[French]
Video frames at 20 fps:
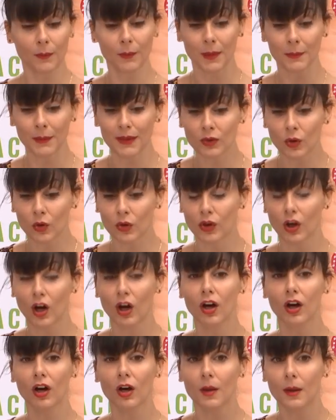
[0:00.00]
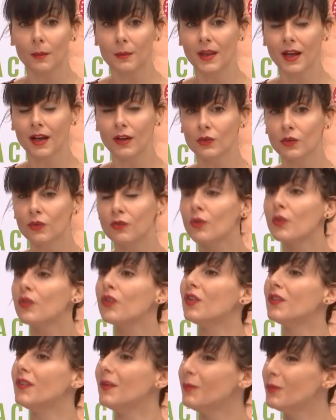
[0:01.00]
on va permettre au corps eh bien,
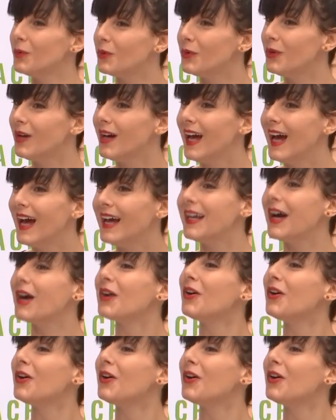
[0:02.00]
de fonctionner mieux.